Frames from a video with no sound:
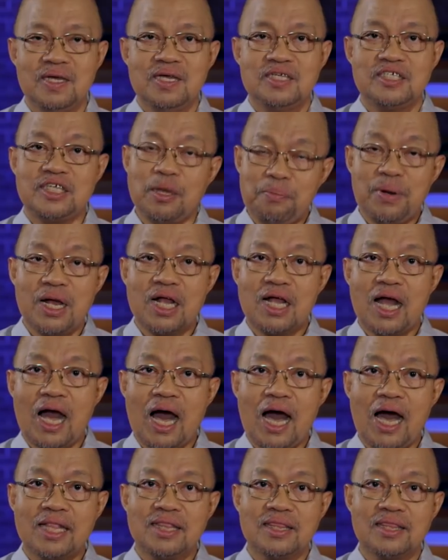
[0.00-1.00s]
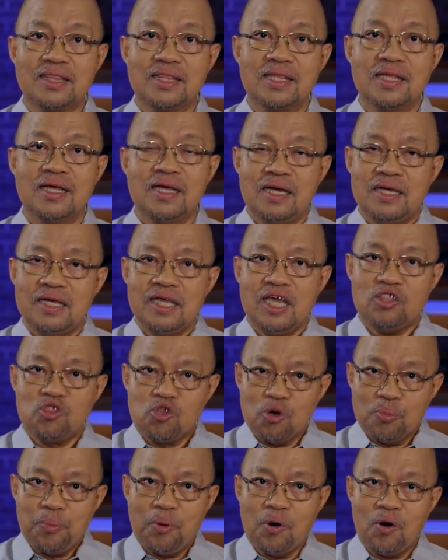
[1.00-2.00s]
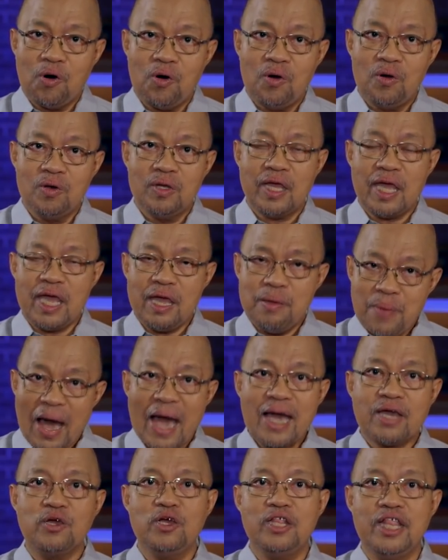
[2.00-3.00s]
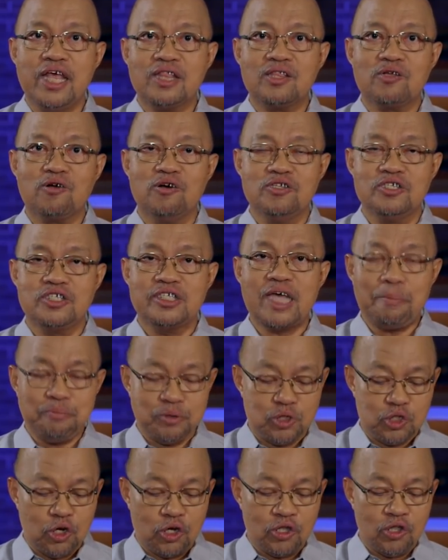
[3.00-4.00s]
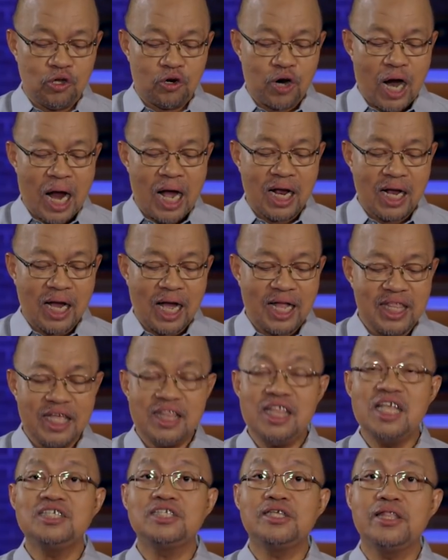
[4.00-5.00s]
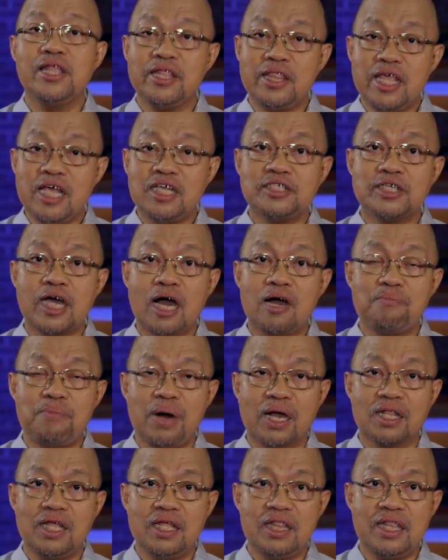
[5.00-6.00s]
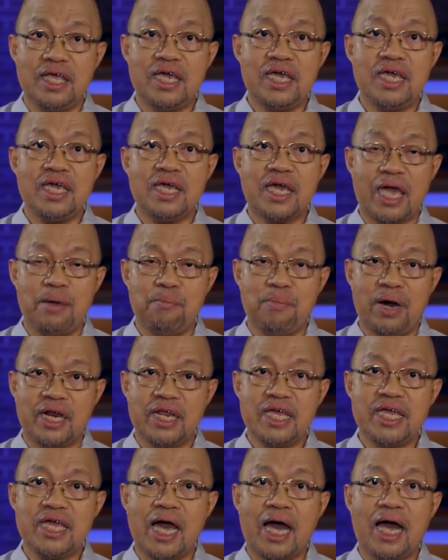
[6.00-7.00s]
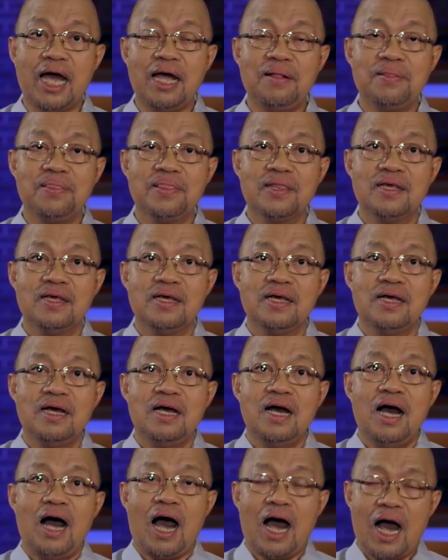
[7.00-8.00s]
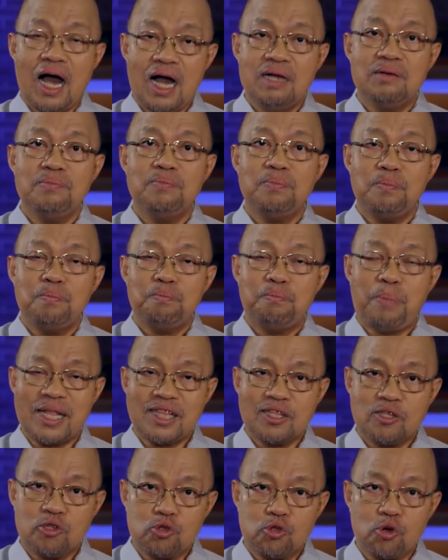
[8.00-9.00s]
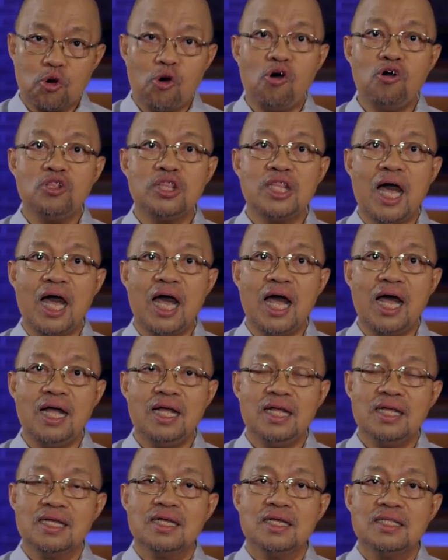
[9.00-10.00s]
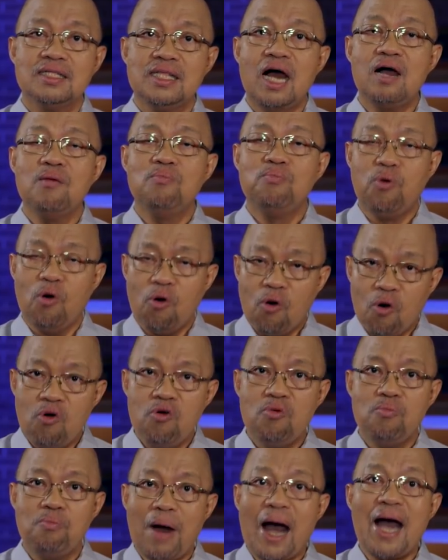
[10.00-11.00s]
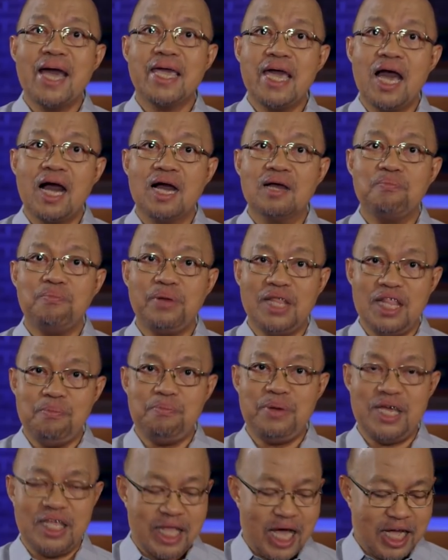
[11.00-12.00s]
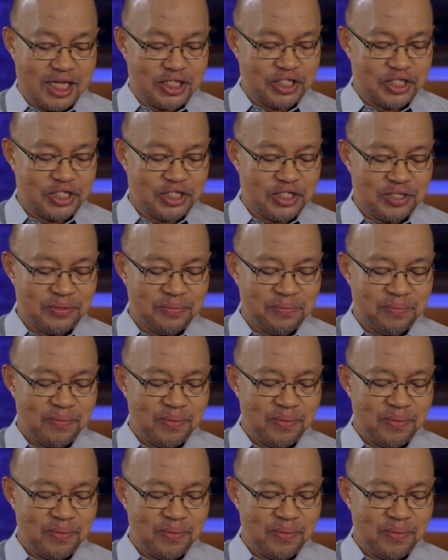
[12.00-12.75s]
sapagkat ito pong Immaculate Conception or ang kalinis-linisang paglilihi kay Maria ang patrona ng buong bayang Pilipinas.